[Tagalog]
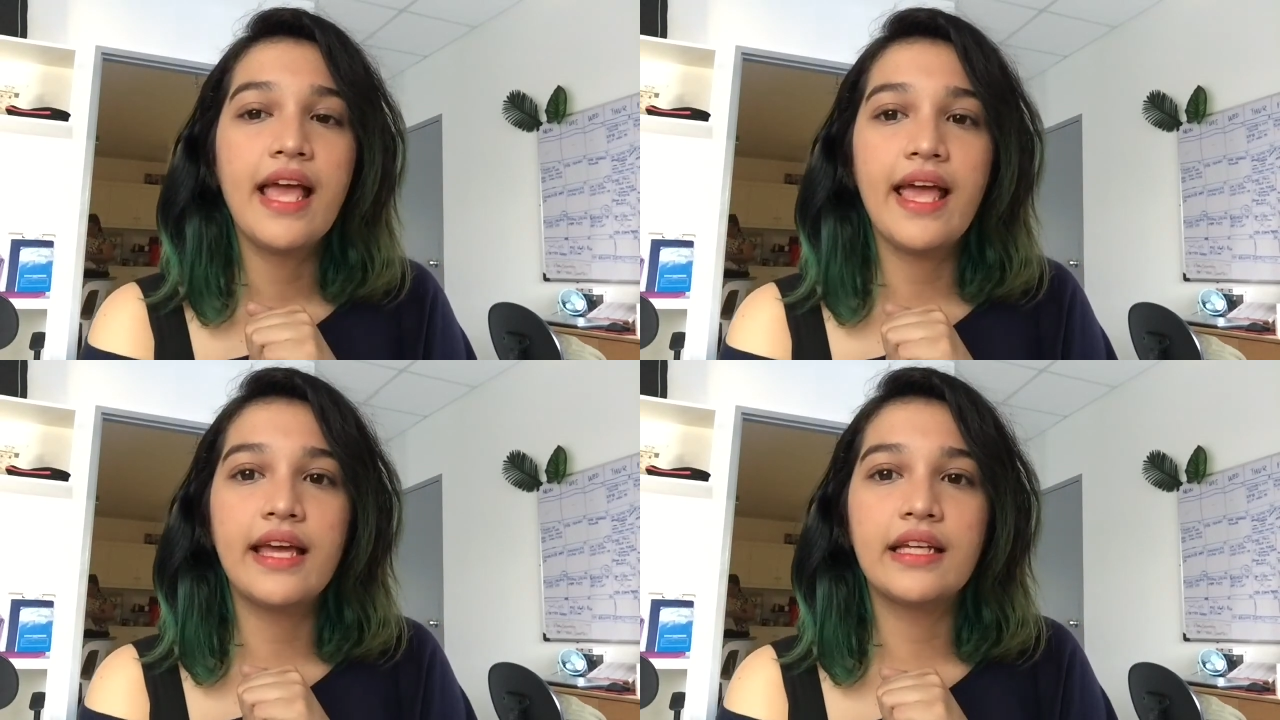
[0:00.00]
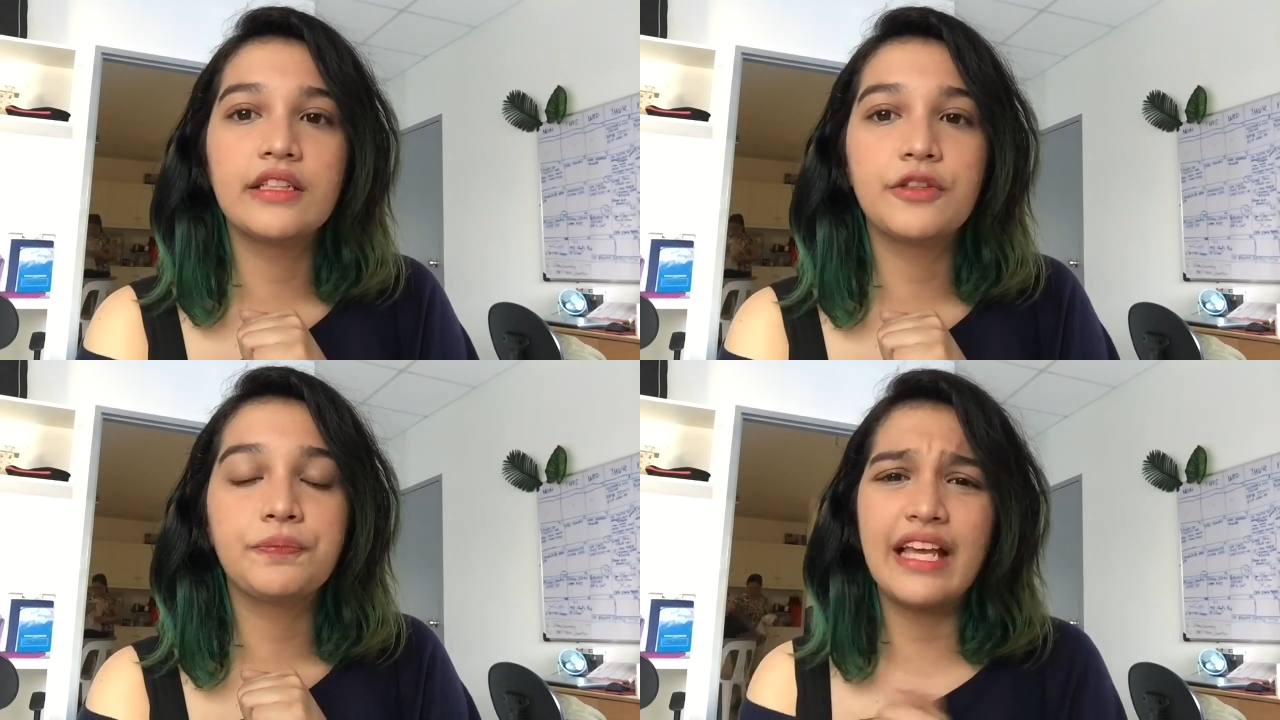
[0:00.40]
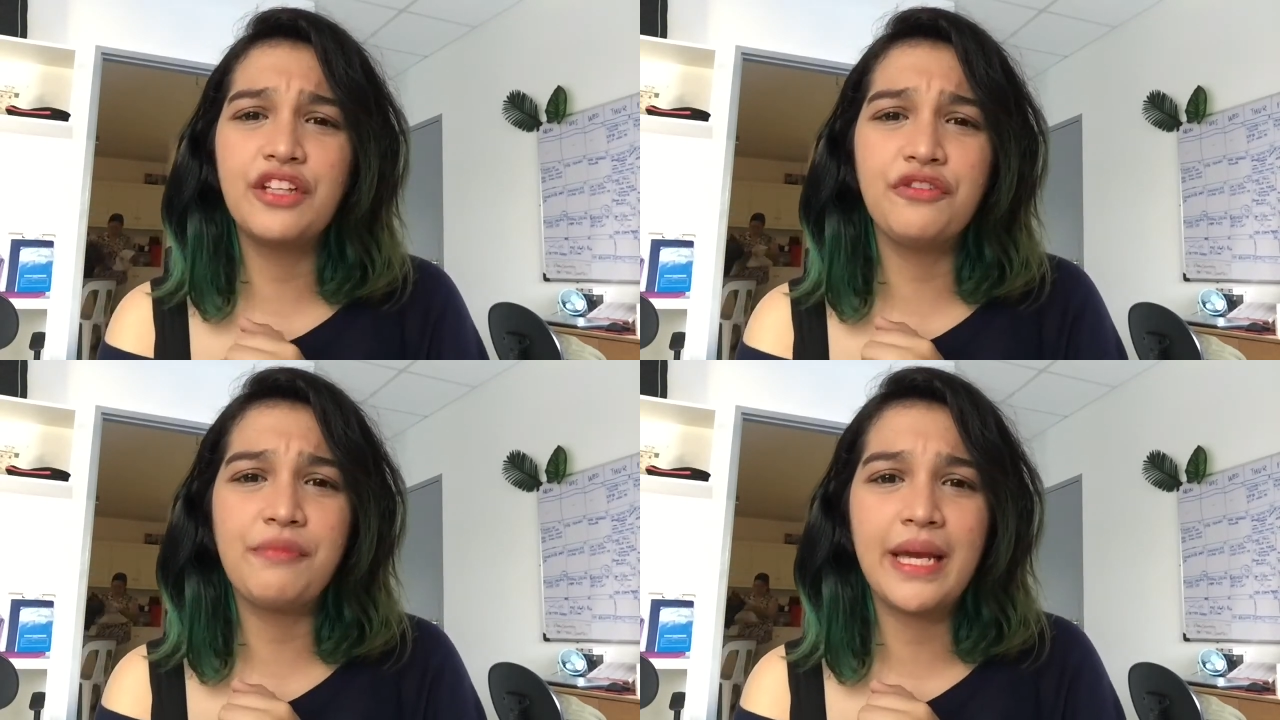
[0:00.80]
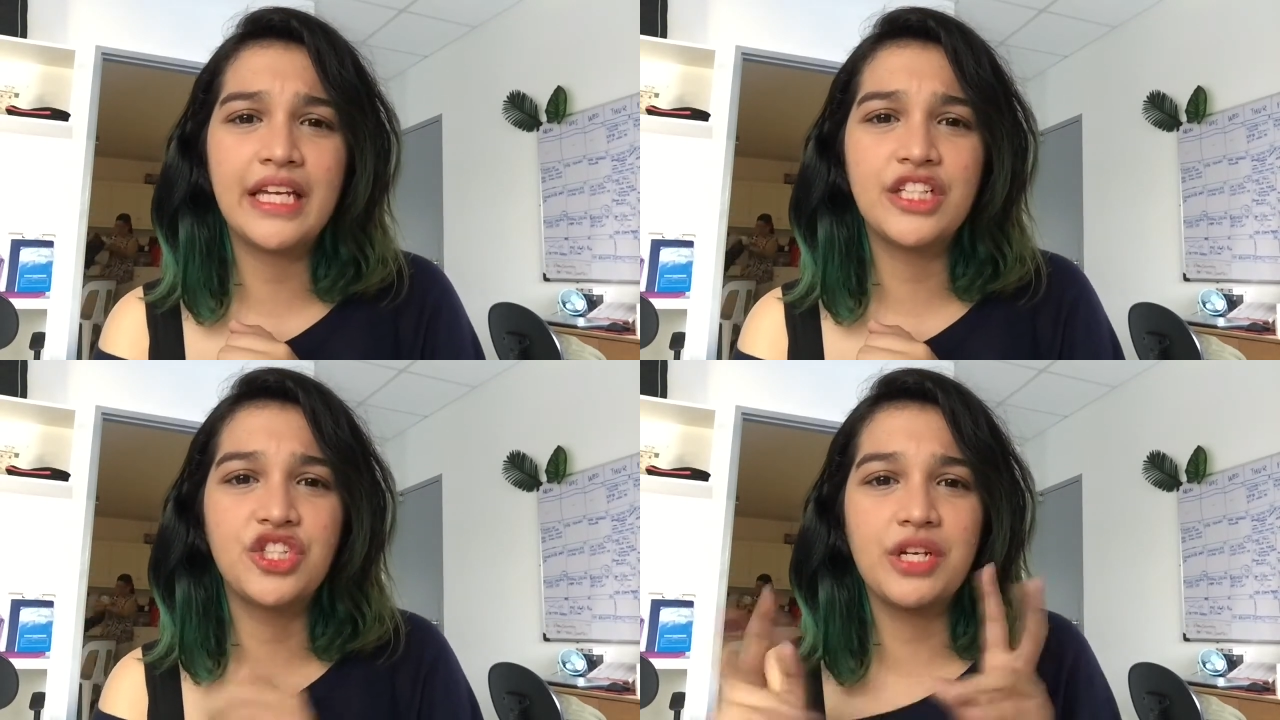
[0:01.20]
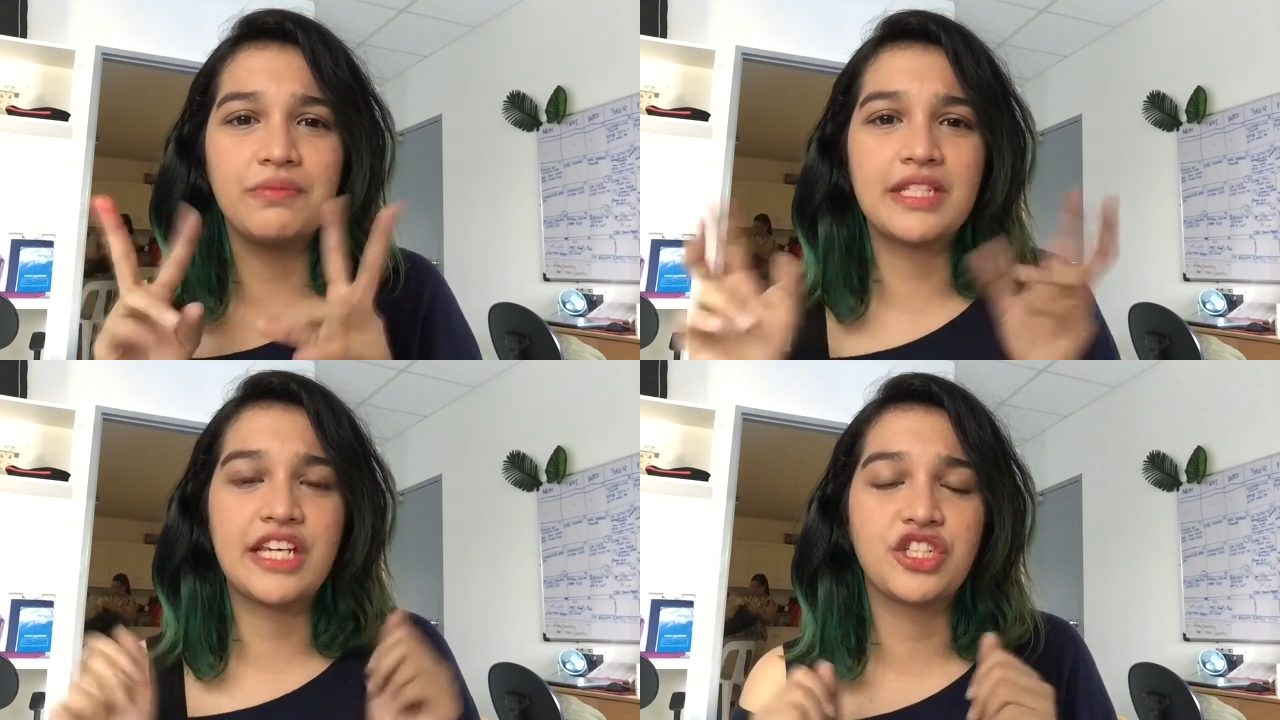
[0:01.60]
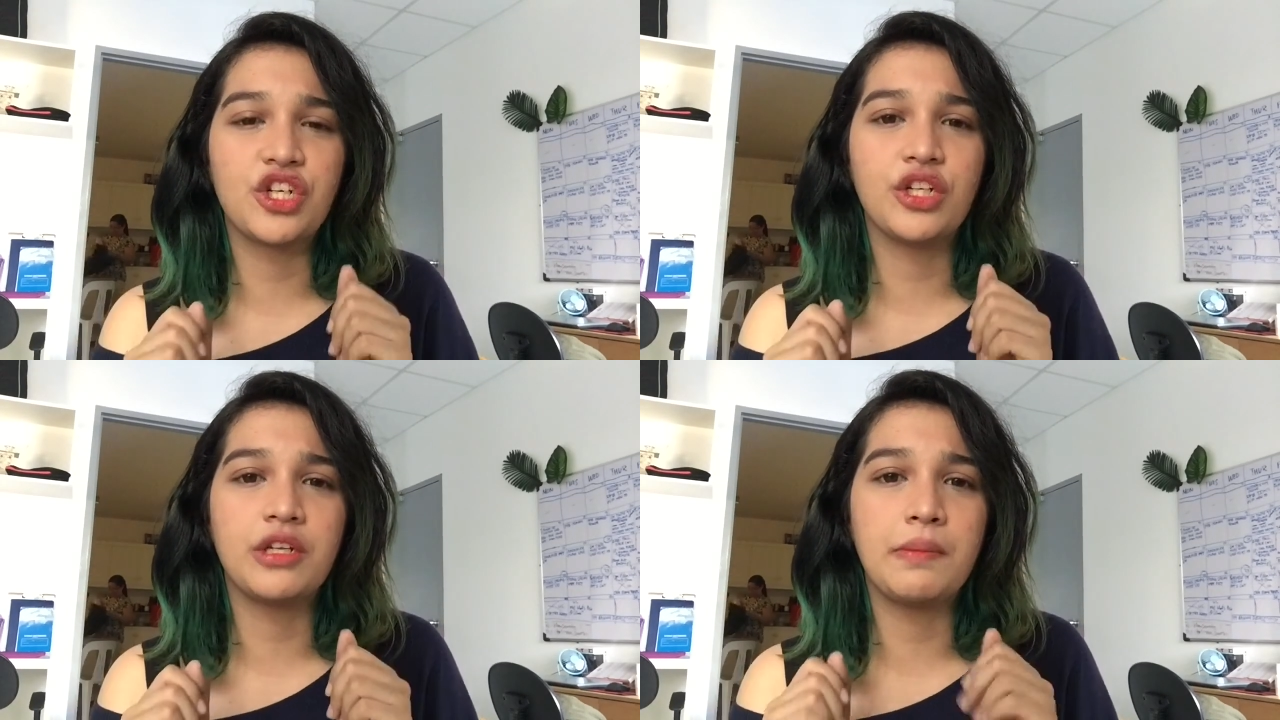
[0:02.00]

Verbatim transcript: And at the end of my gym session,